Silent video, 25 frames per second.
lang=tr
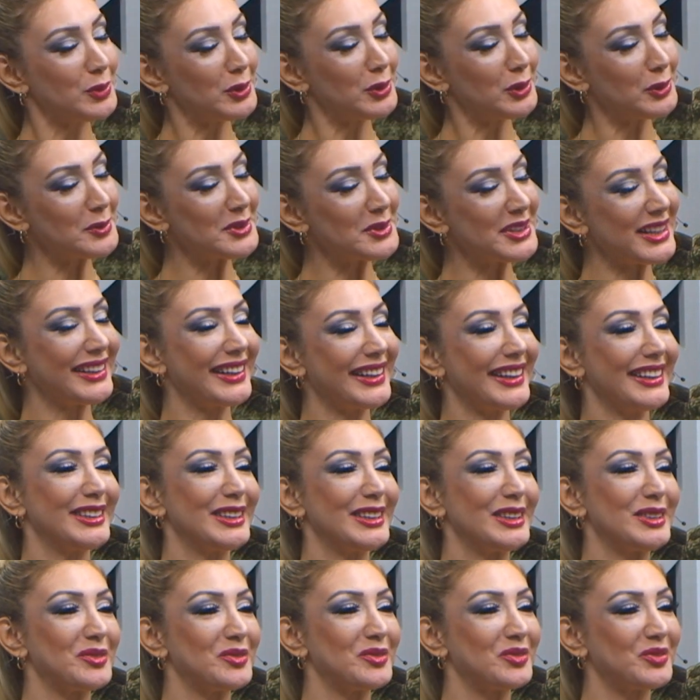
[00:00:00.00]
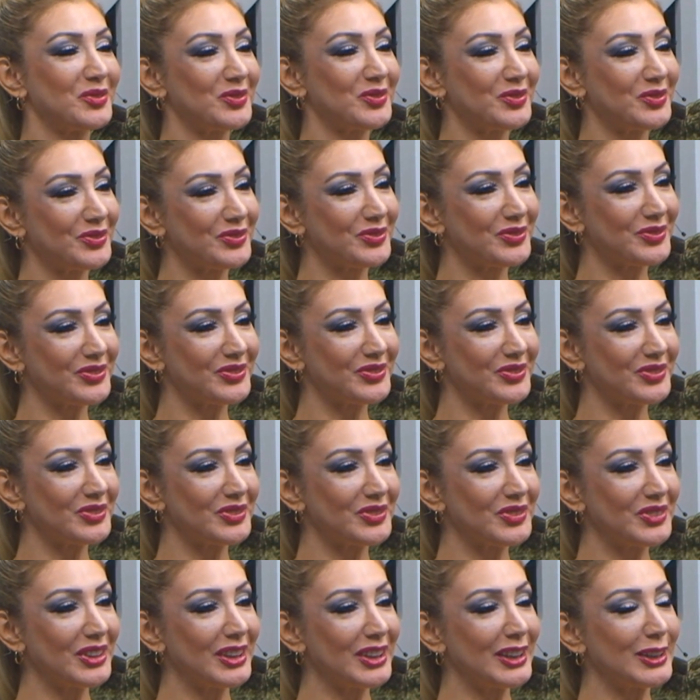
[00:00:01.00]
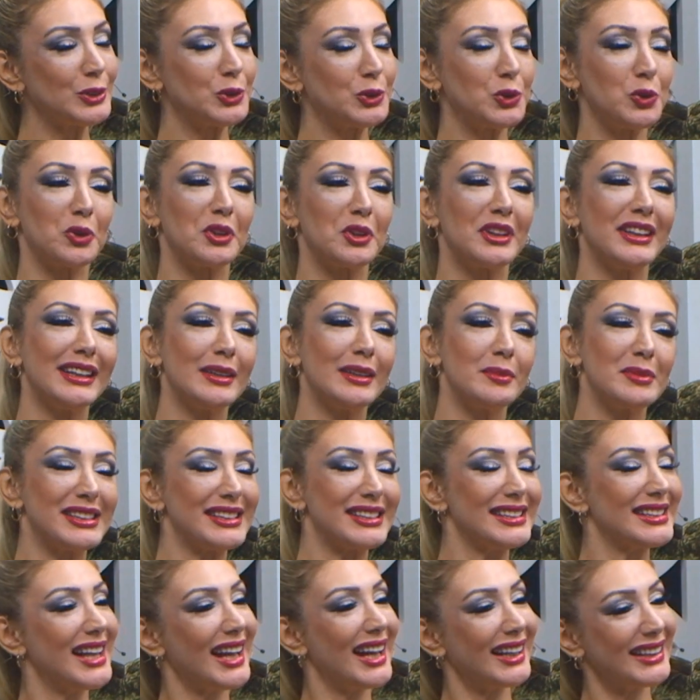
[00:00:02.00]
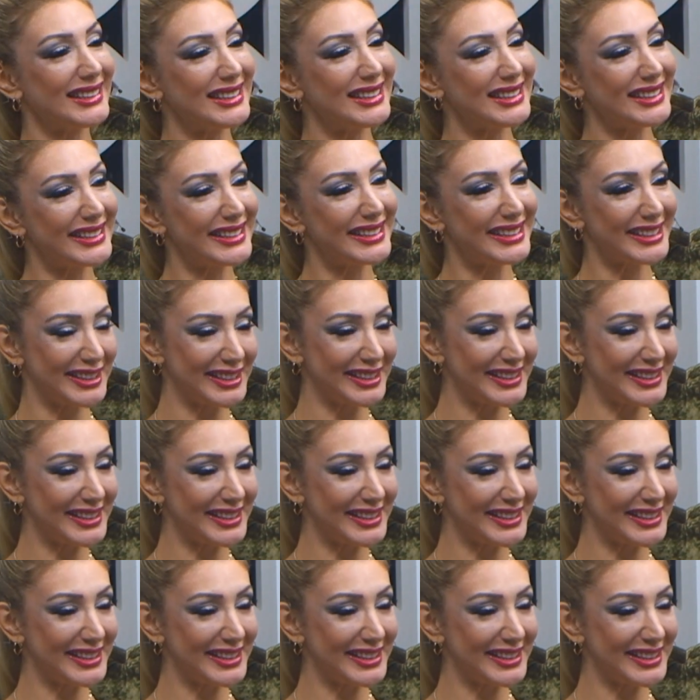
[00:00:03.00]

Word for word: buldum Sana Hanım. Nasılsınız? Çok iyiyim. Sizler nasılsınız?